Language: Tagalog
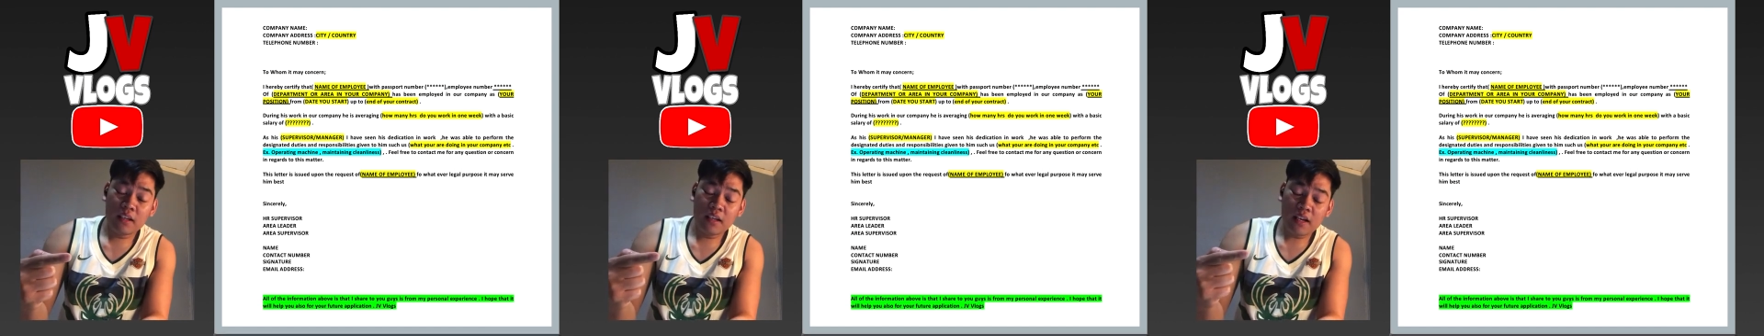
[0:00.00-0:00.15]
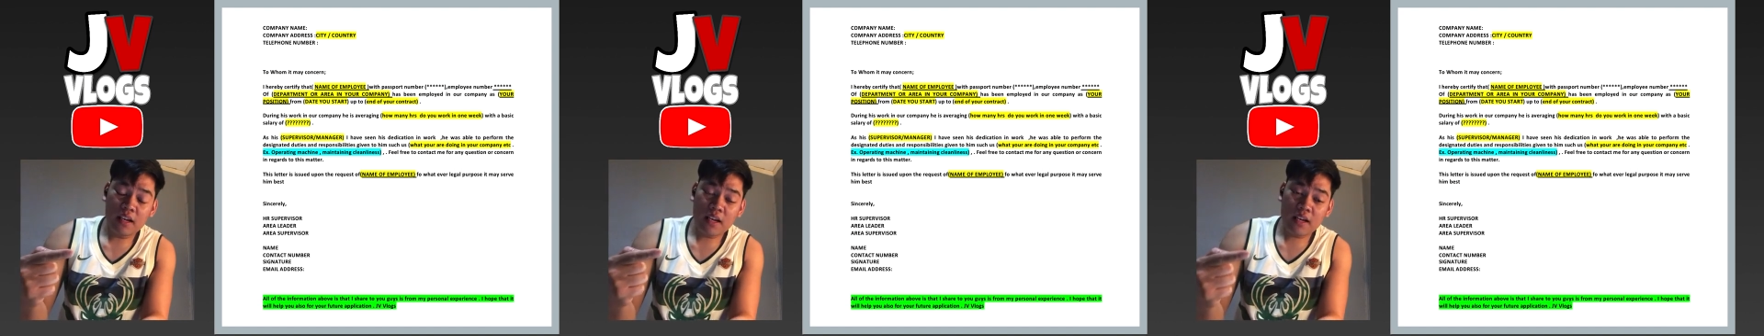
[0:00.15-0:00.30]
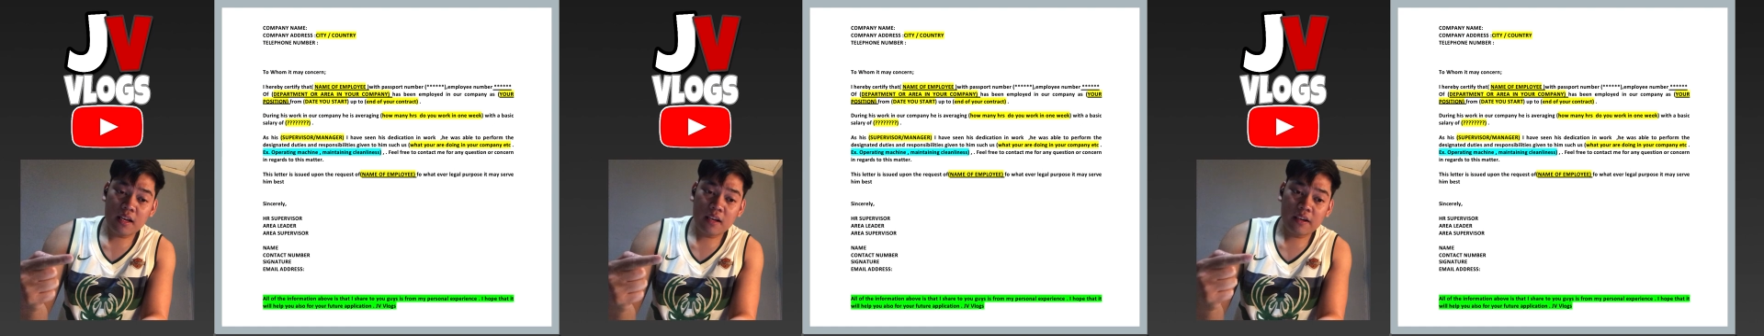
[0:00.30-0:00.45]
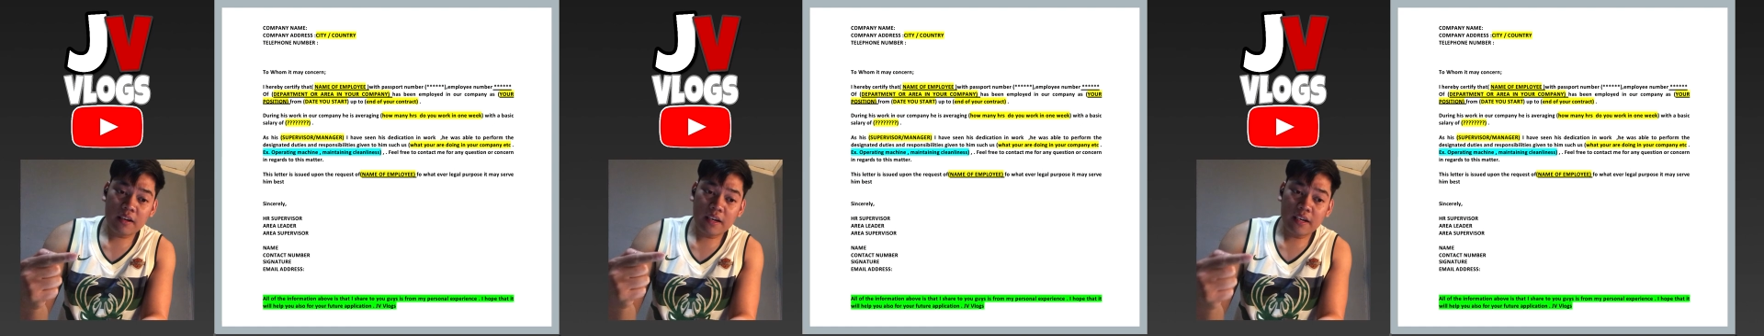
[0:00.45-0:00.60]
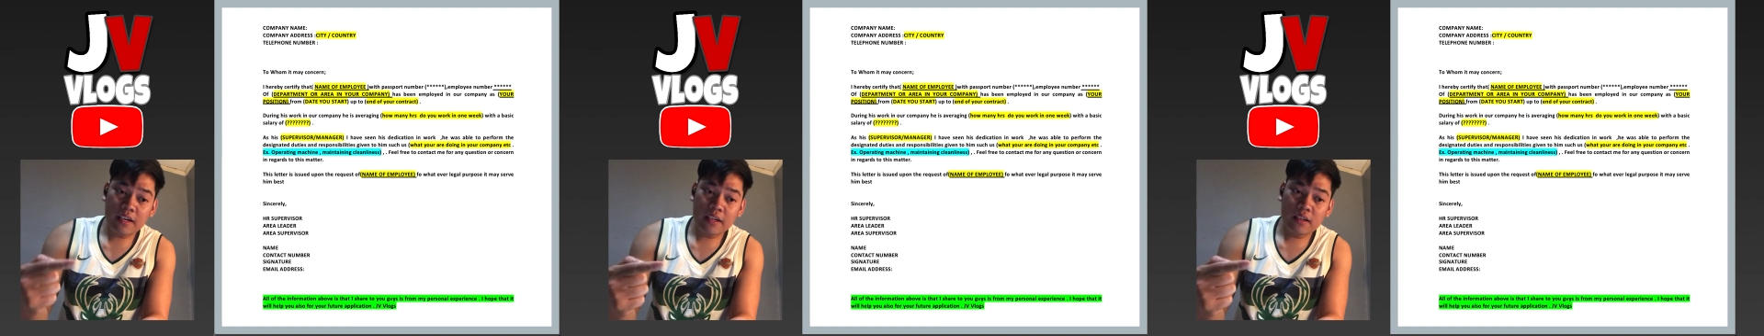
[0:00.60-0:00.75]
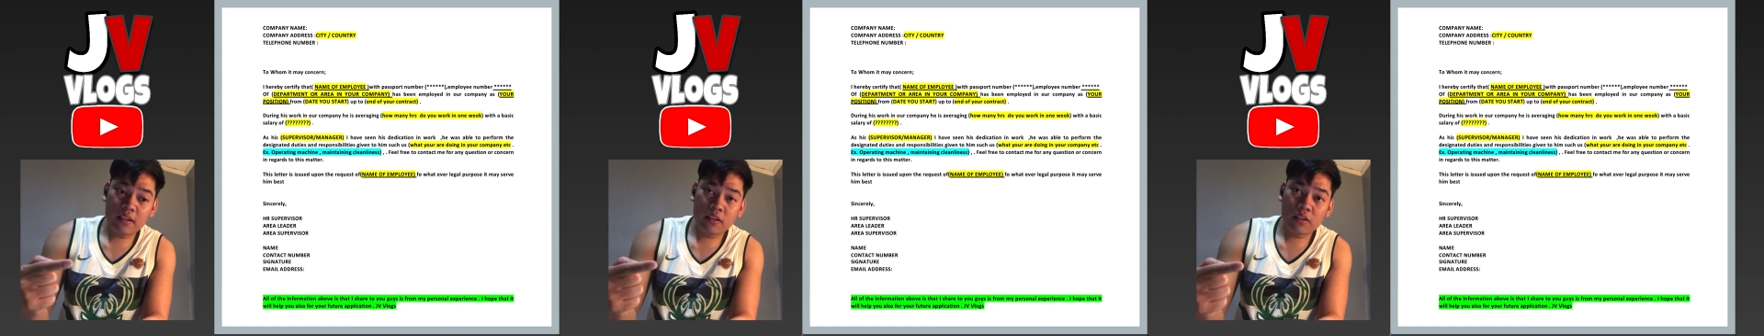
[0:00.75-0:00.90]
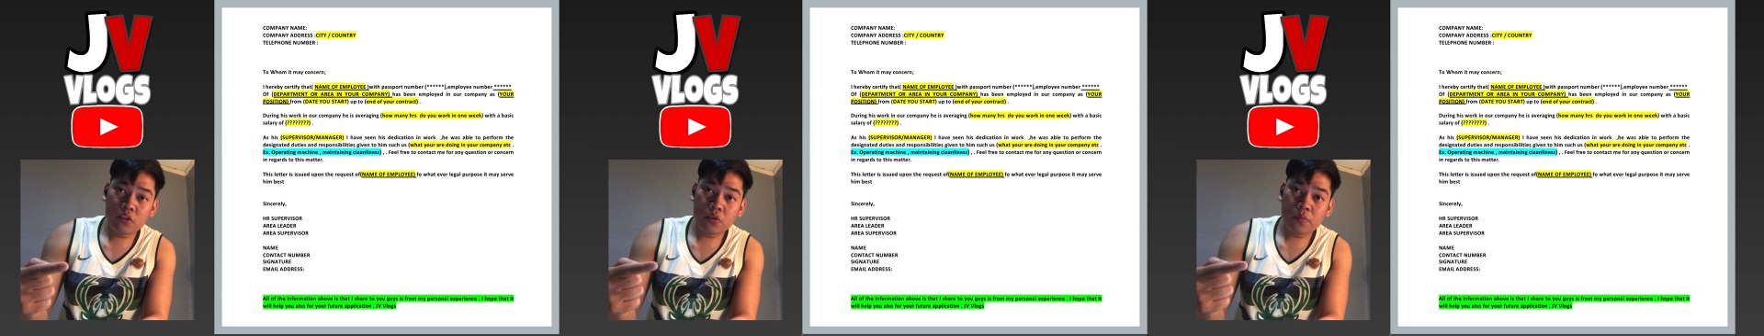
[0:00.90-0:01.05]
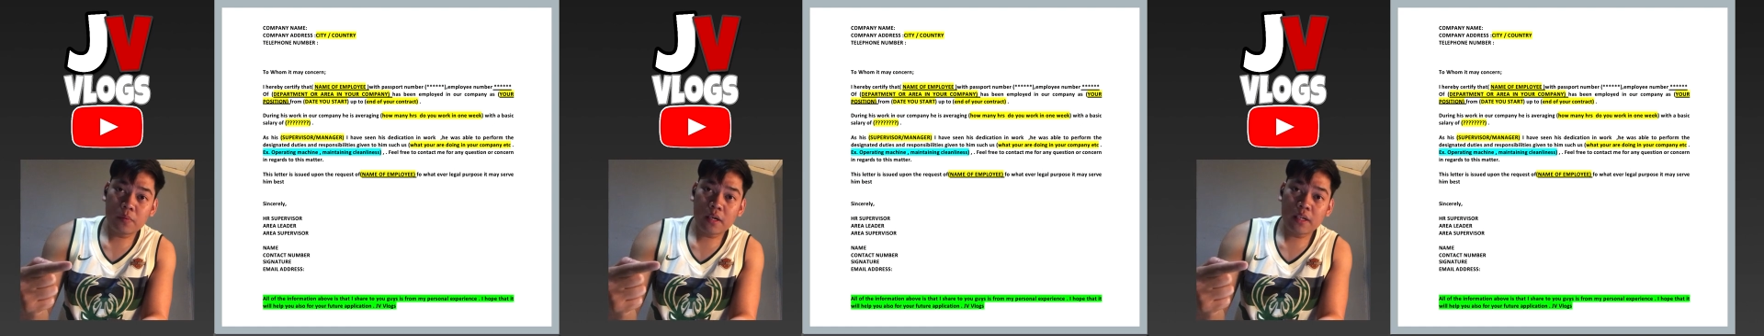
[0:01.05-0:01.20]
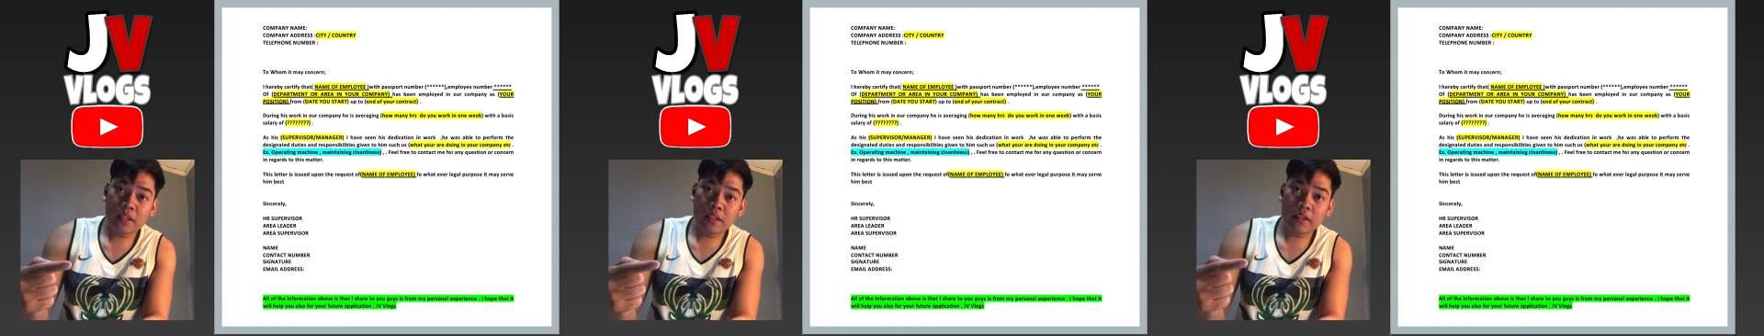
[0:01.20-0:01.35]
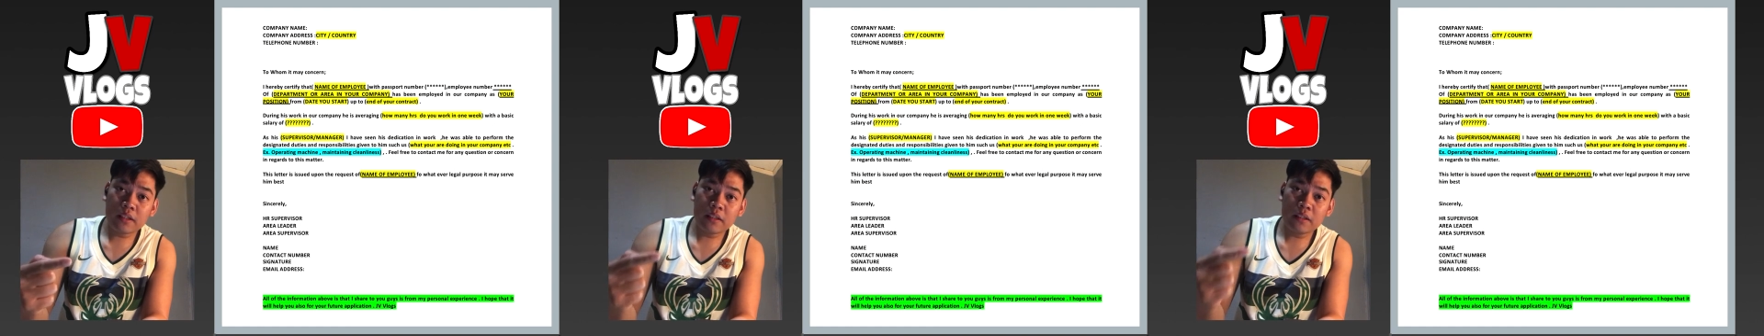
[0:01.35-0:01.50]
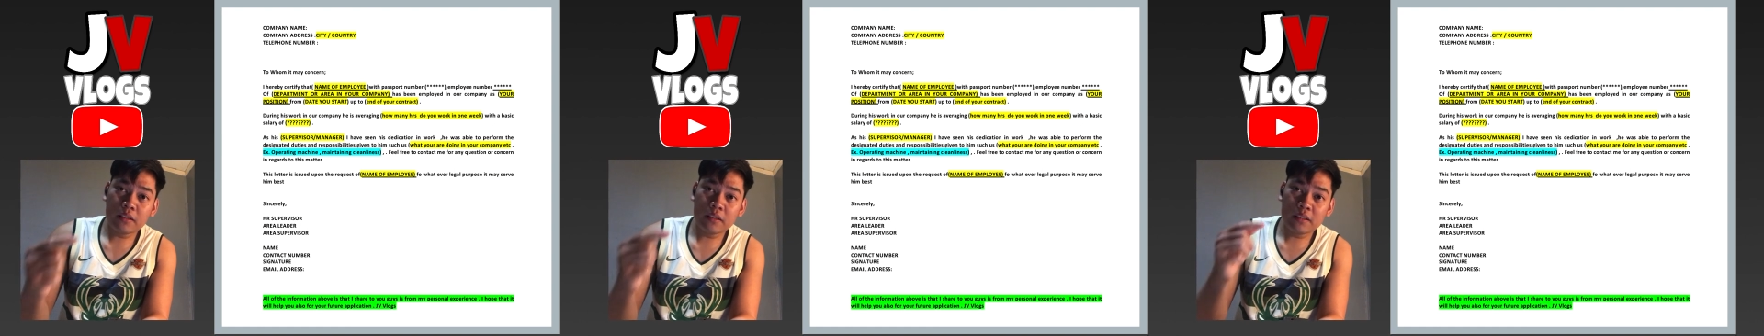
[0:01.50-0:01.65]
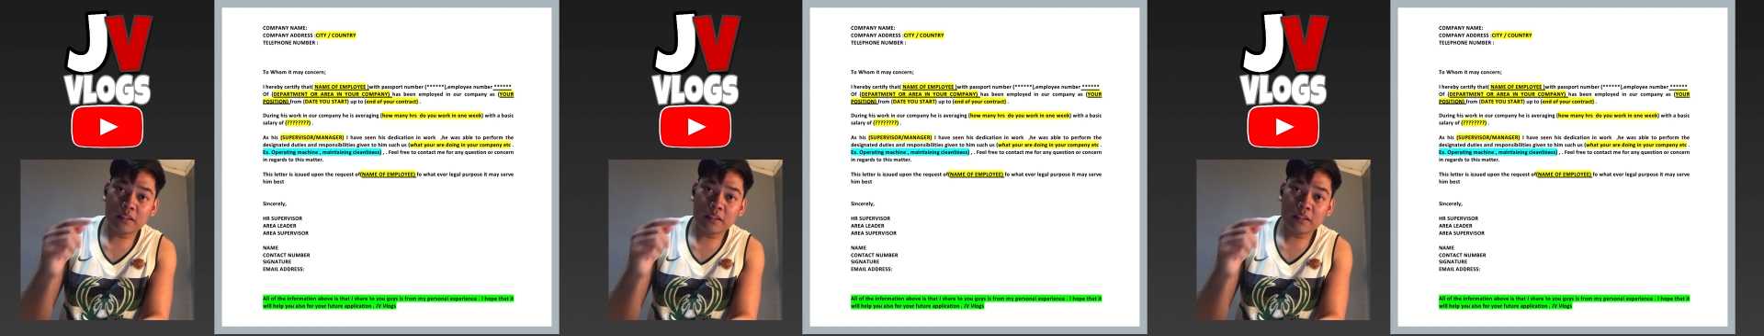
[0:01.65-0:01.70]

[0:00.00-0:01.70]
uh, regarding this matter.